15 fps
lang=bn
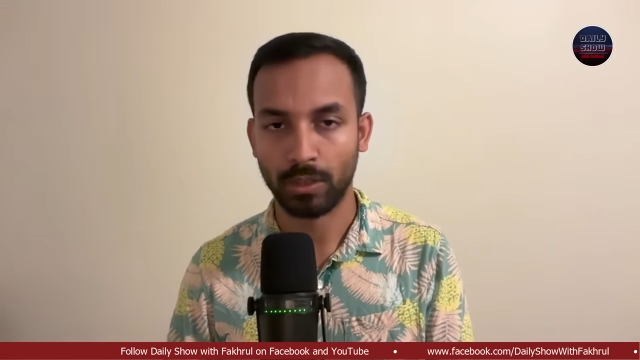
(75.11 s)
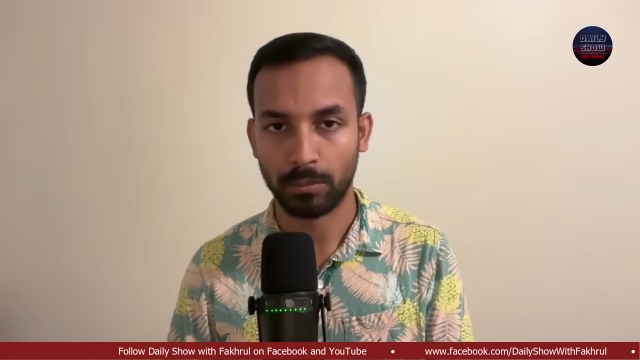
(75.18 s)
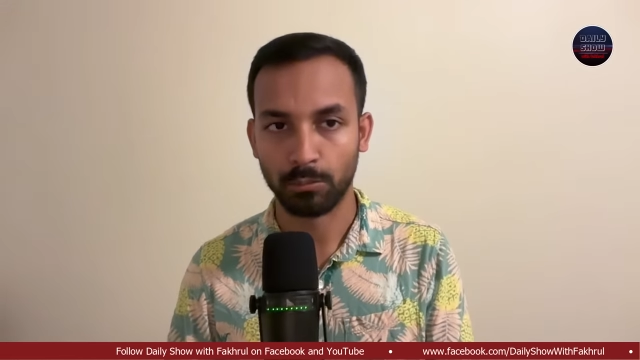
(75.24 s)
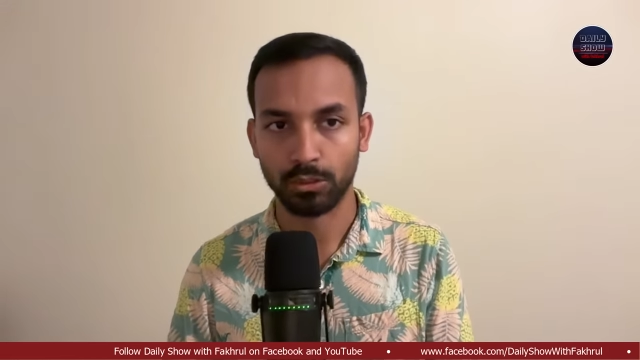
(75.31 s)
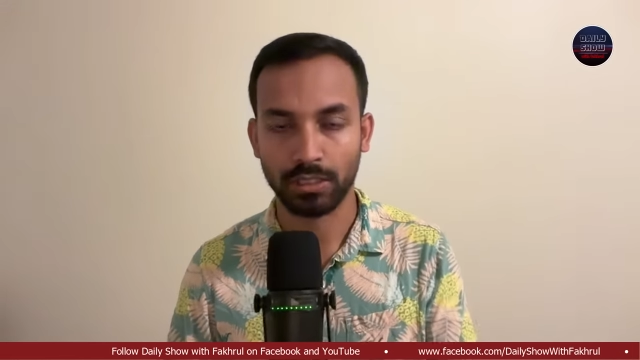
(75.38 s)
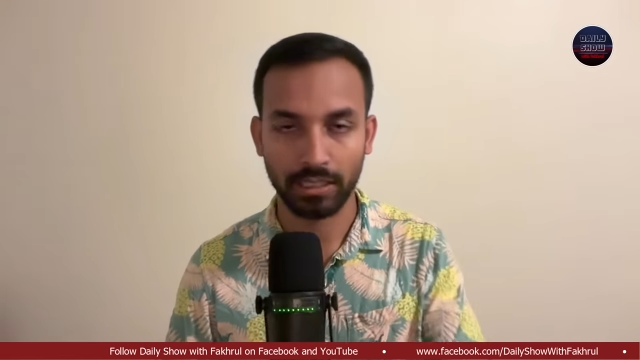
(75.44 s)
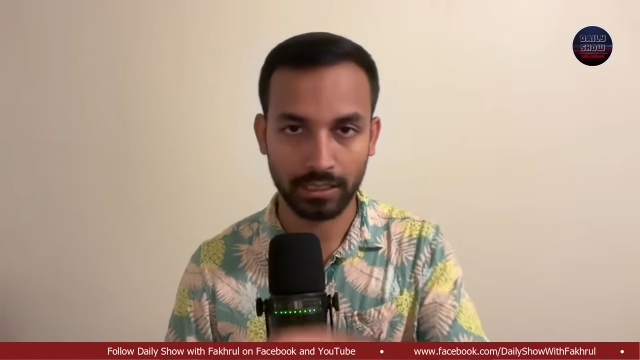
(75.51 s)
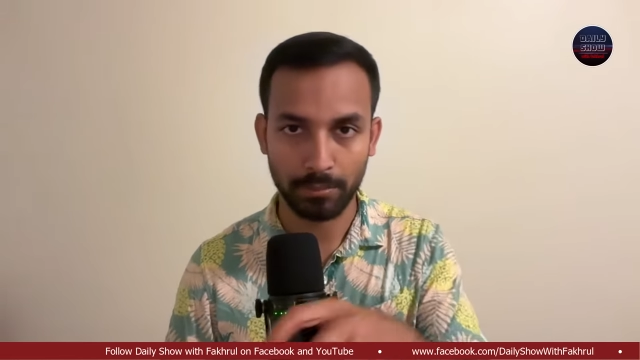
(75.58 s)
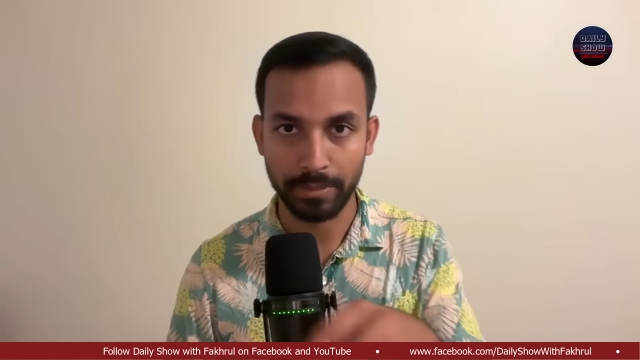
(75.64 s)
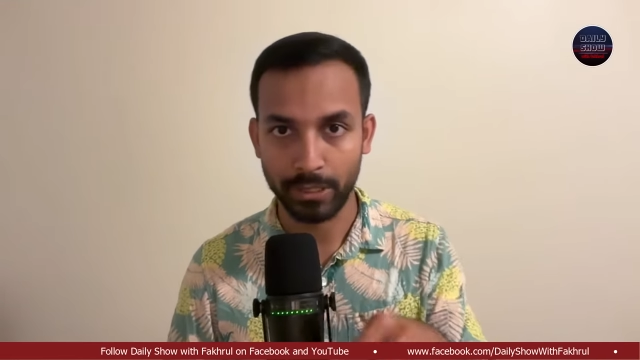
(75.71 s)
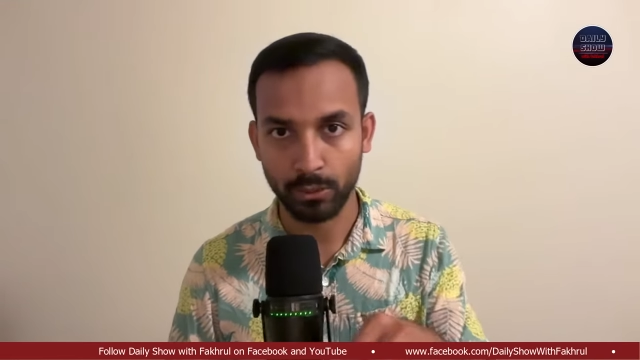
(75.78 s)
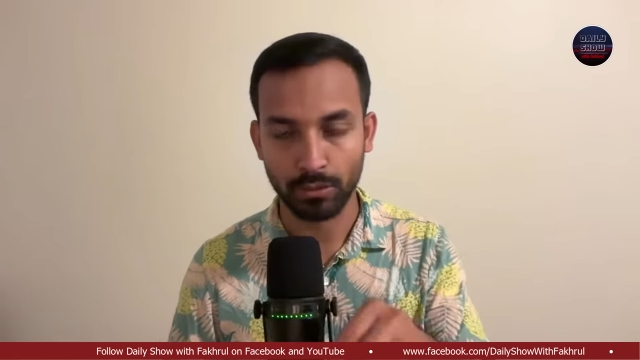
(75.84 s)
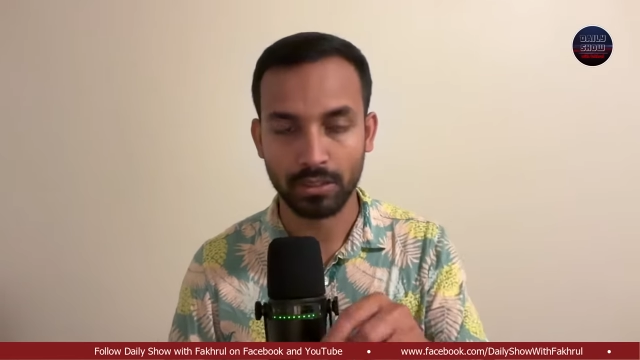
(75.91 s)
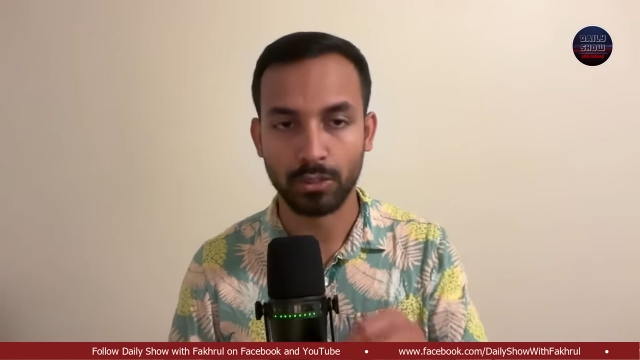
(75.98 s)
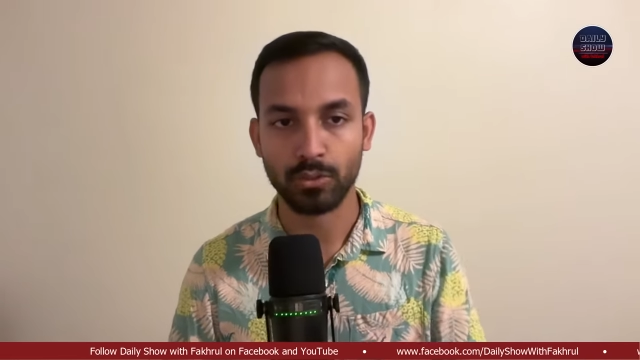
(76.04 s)
একমত না একটা
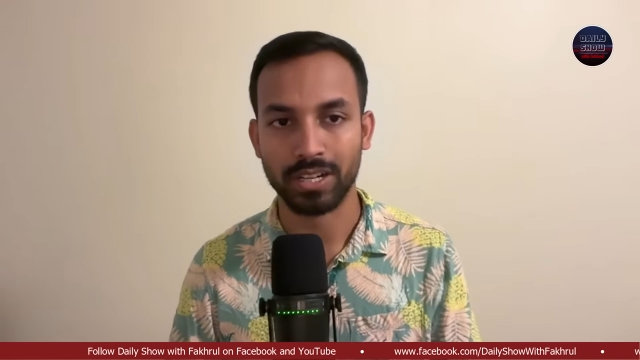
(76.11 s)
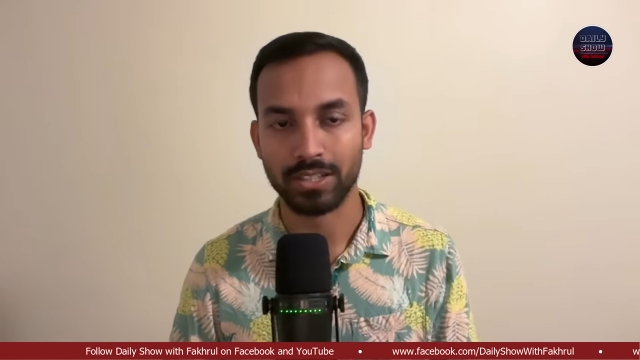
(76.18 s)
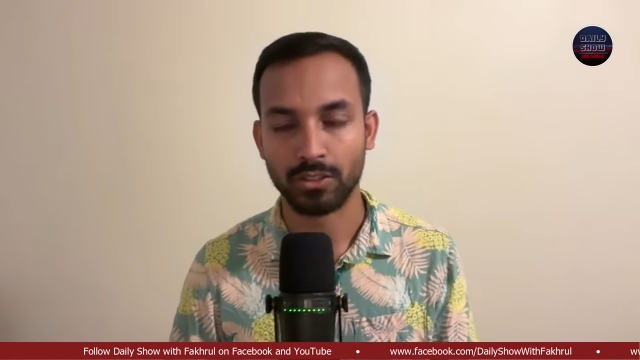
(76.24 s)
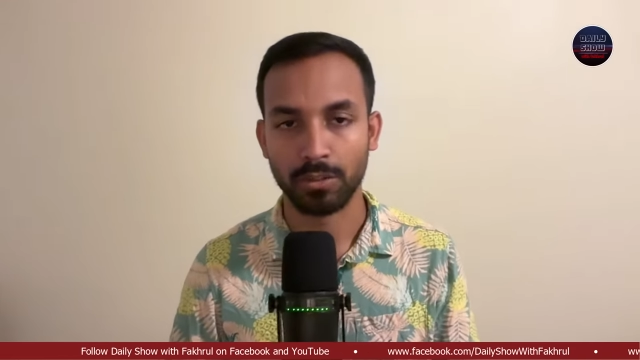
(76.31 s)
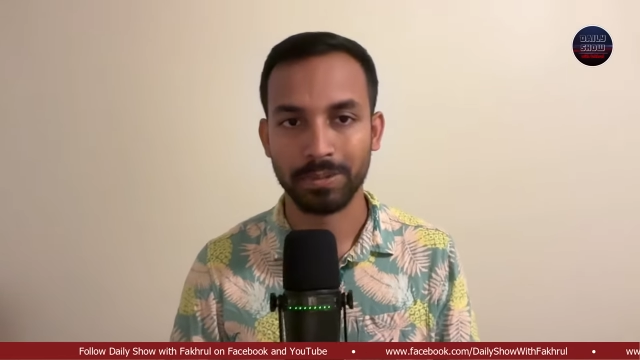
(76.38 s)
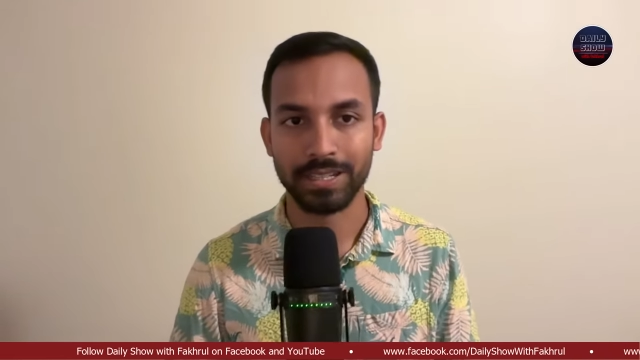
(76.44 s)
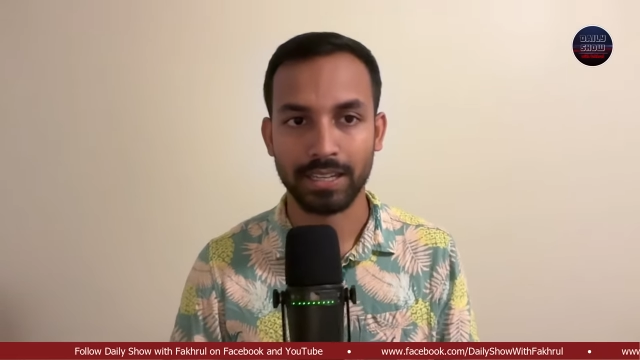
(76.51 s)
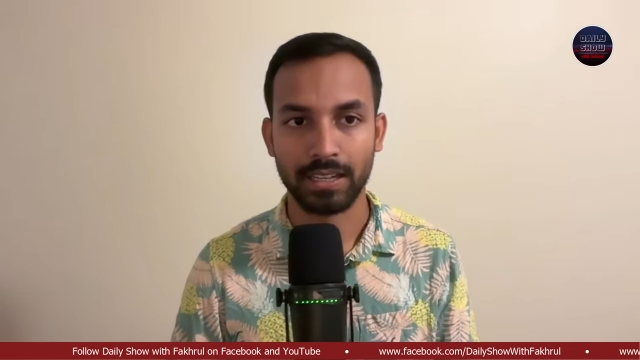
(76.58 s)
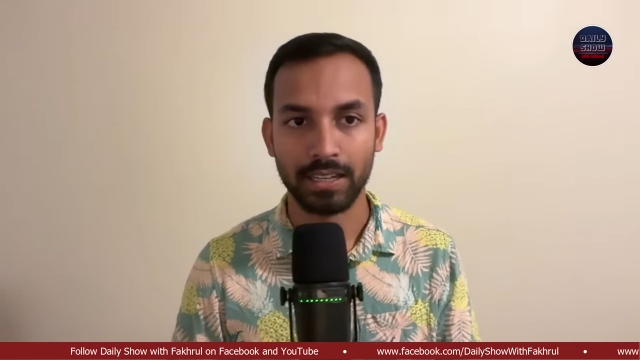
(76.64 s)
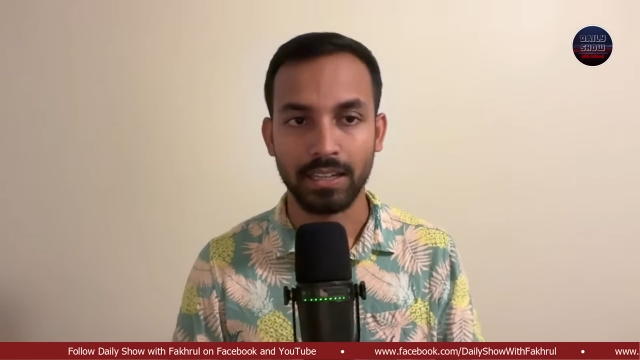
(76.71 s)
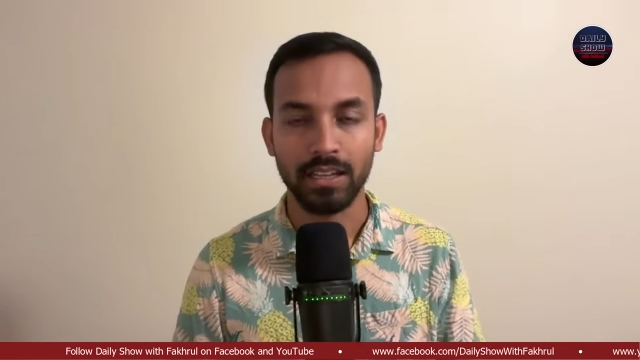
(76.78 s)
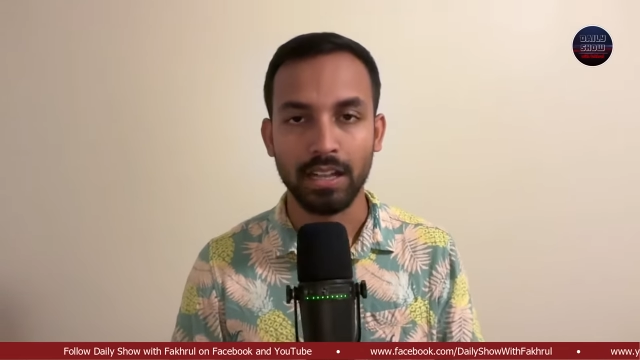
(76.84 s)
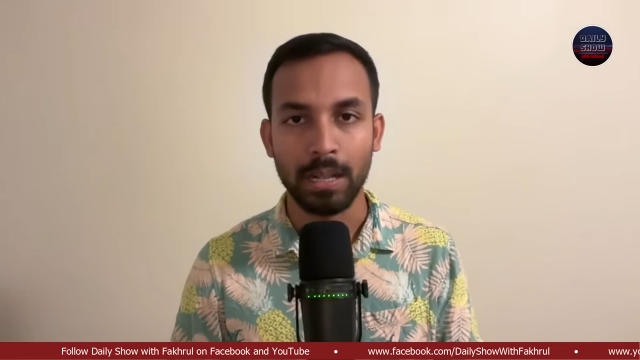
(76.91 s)
মিডল গ্রাউন্ড আসতে হবে যেখানে